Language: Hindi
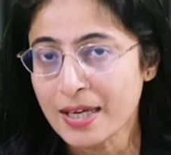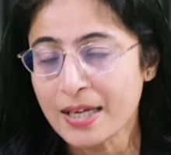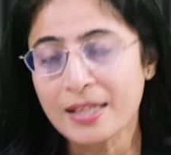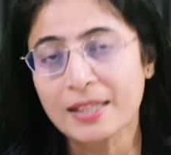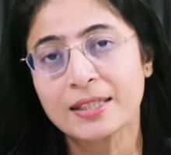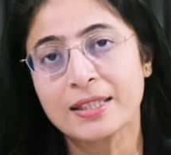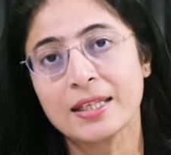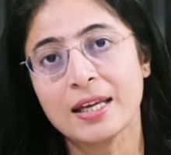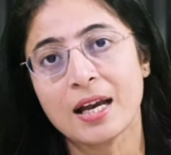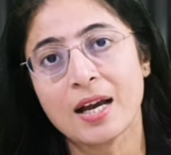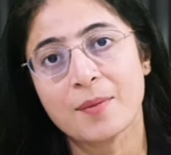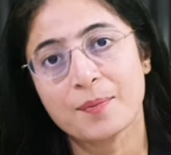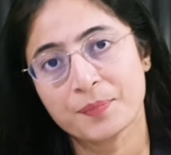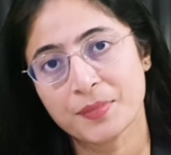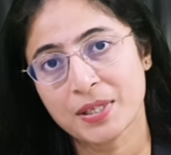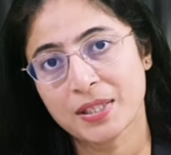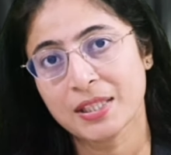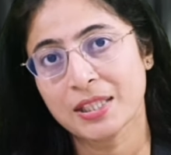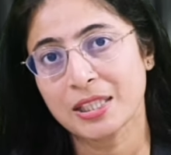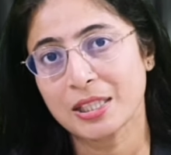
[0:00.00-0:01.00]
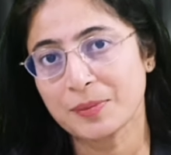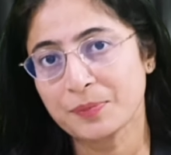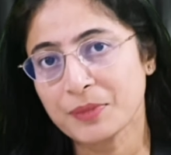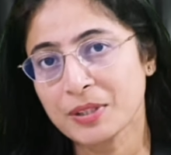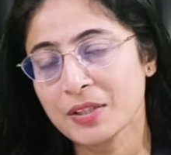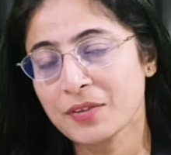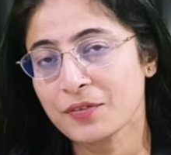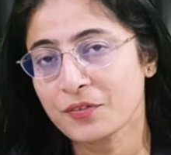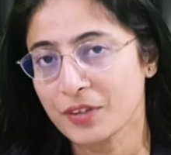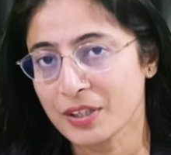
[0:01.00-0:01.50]
कि अपना कीमती
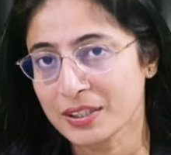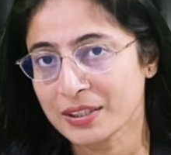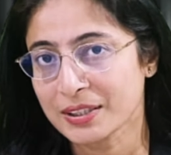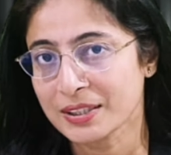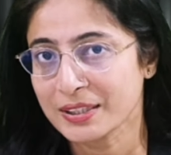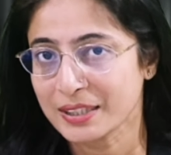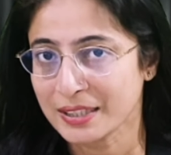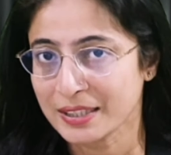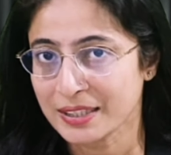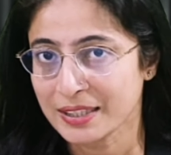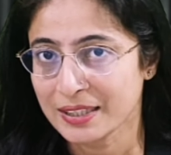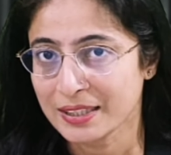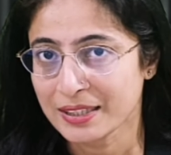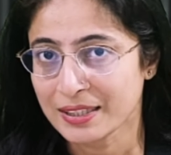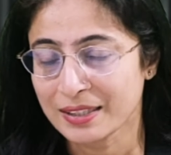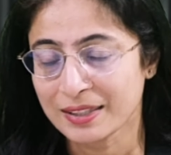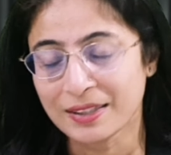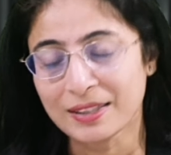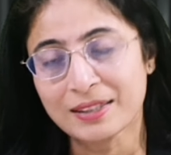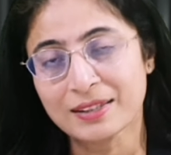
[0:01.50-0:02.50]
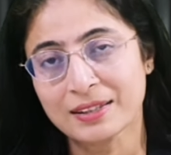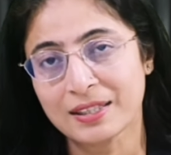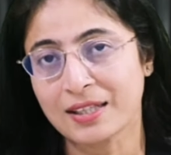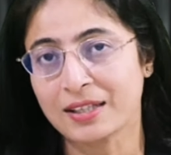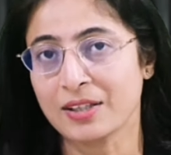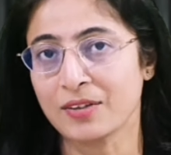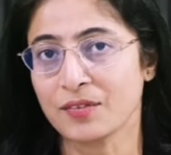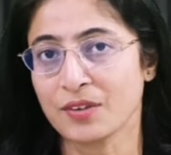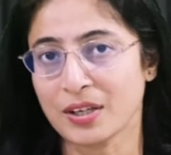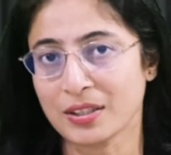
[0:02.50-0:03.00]
वक्त देने के लिए
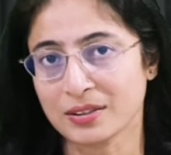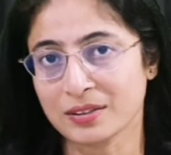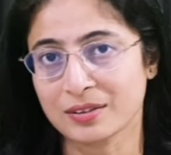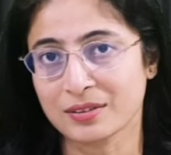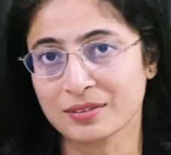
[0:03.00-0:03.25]
धन्यवाद